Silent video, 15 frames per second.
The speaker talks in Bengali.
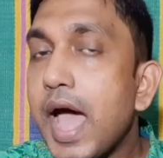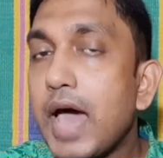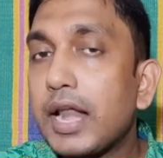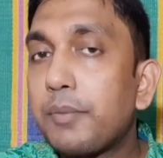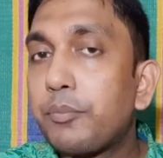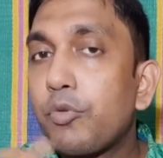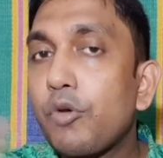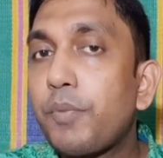আর
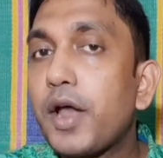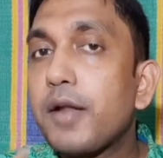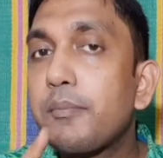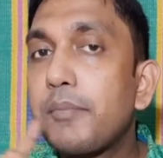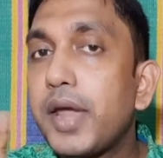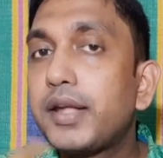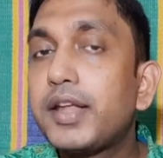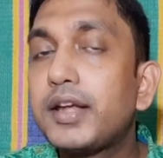এই প্রপার
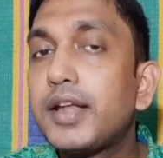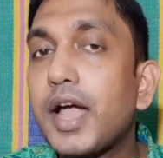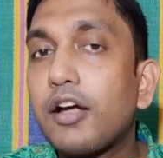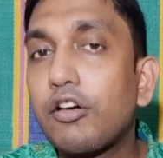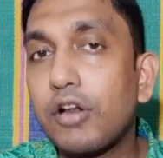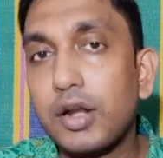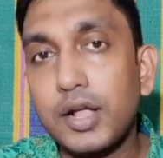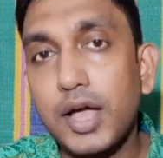মেটিং না
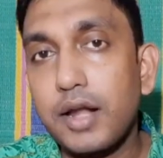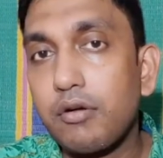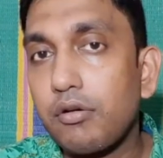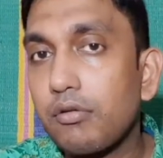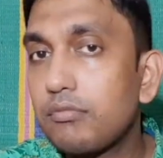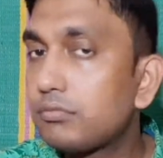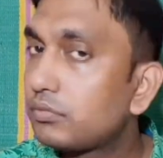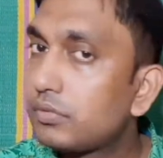করার কারণেও